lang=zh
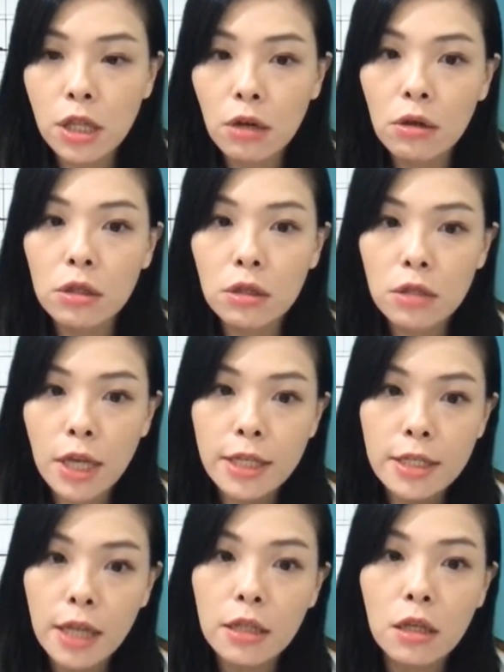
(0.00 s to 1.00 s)
那有可能在
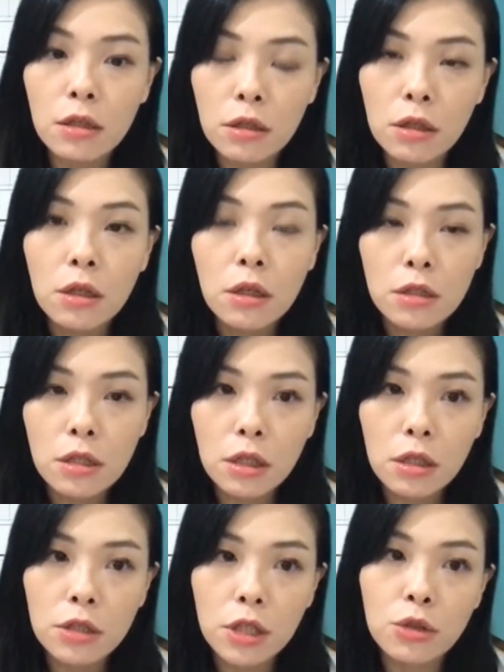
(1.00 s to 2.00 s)
三天的这
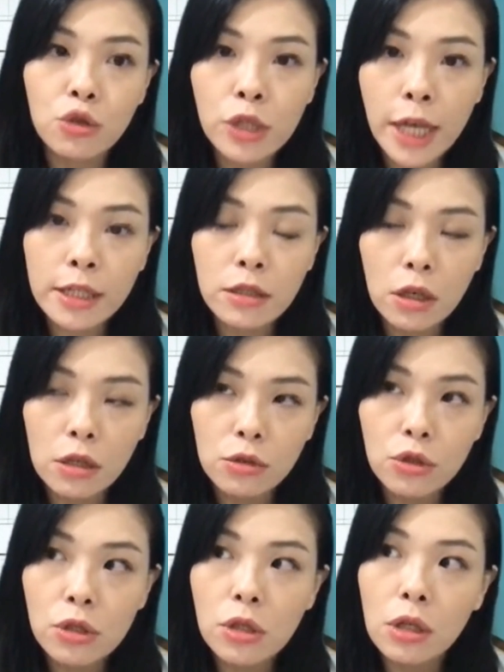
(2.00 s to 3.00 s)
个简居家呃，
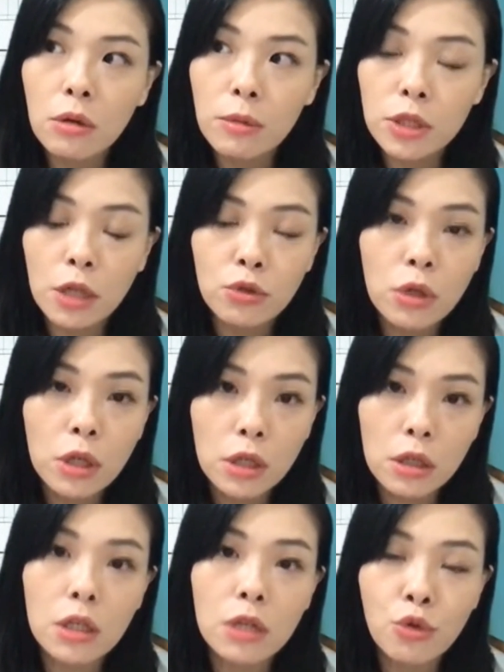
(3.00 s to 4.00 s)
就是那个我们讲说
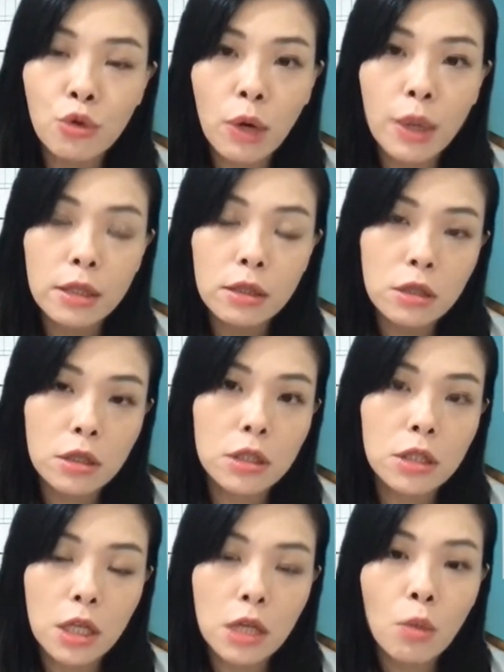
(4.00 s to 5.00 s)
隔离旅馆的这个
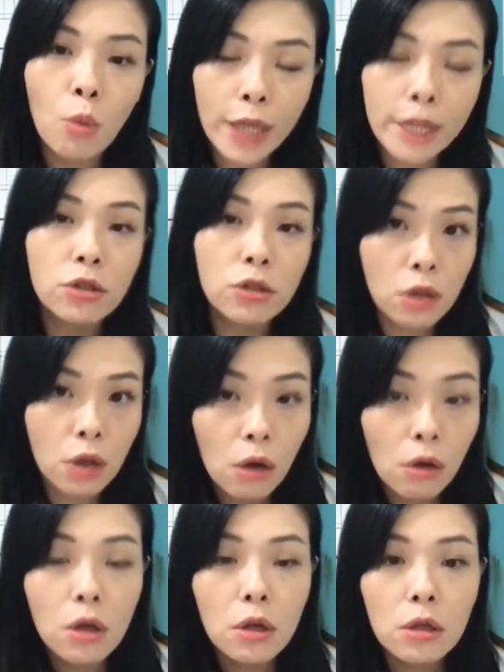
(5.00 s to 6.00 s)
检疫完之后。